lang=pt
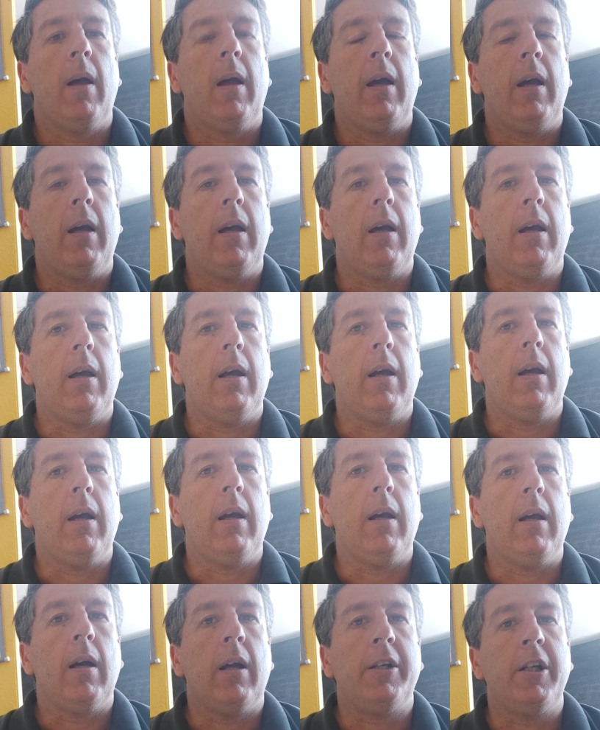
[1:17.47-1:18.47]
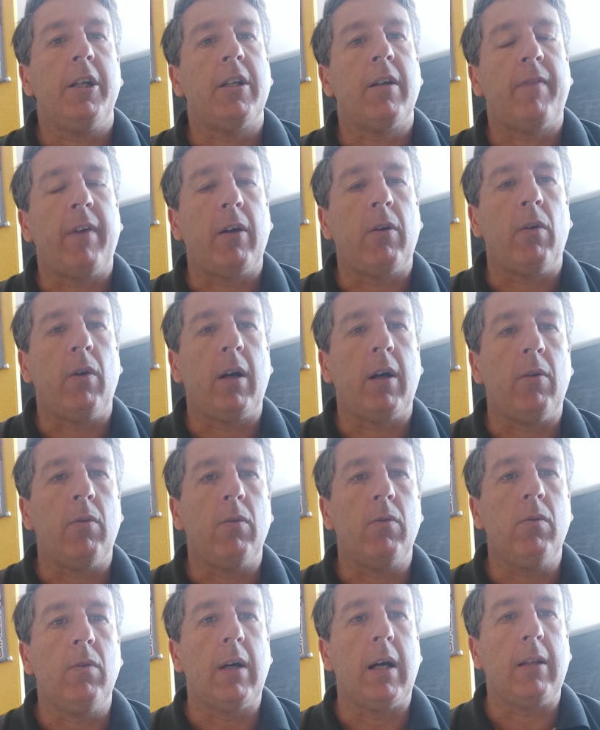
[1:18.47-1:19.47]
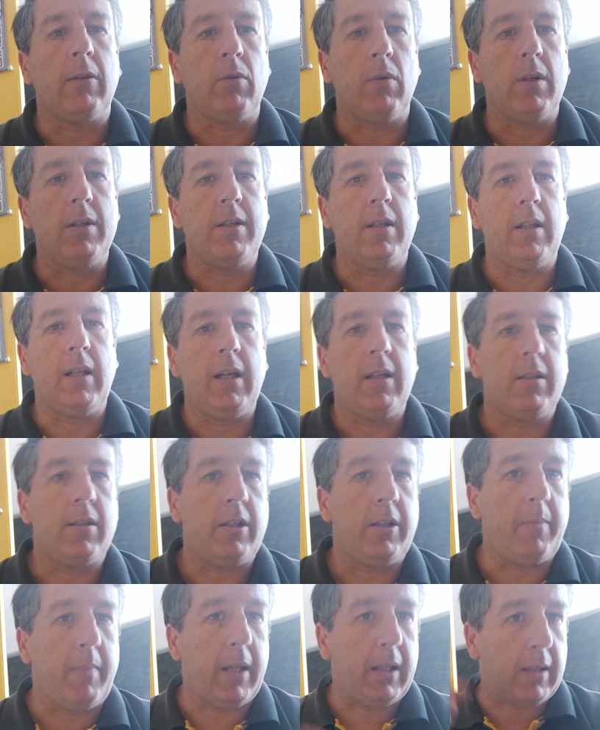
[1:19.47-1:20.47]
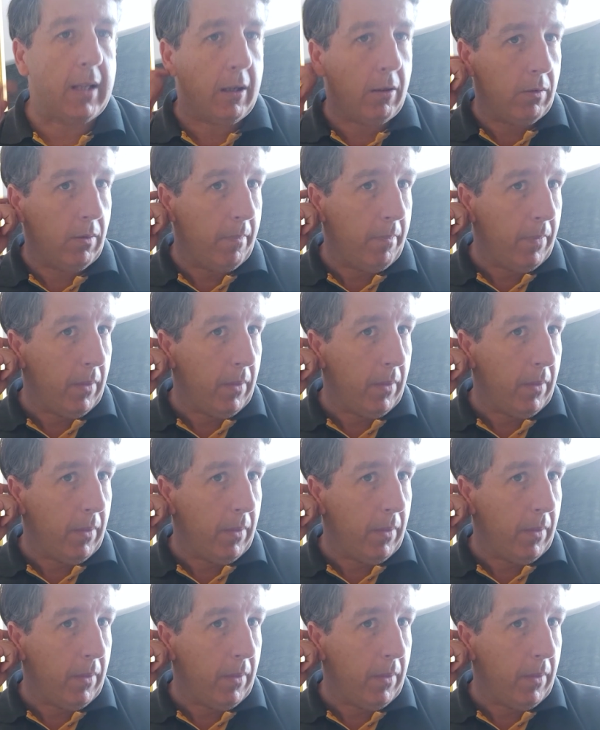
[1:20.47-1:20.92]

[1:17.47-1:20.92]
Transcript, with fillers: É, a gente já vai colocar um com 14 dentes de metal.